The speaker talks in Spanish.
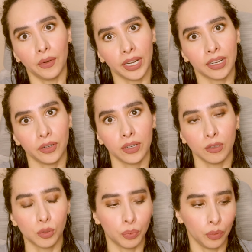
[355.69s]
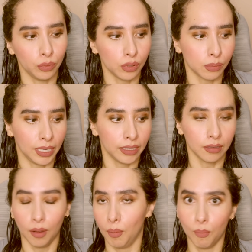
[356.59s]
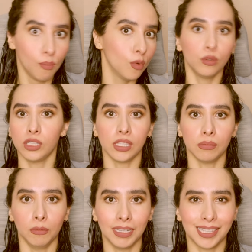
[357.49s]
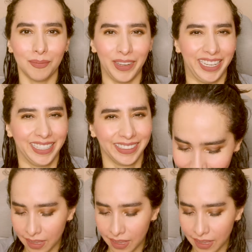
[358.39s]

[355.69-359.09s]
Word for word: ahora creo que los productos valen muchísimo más la pena.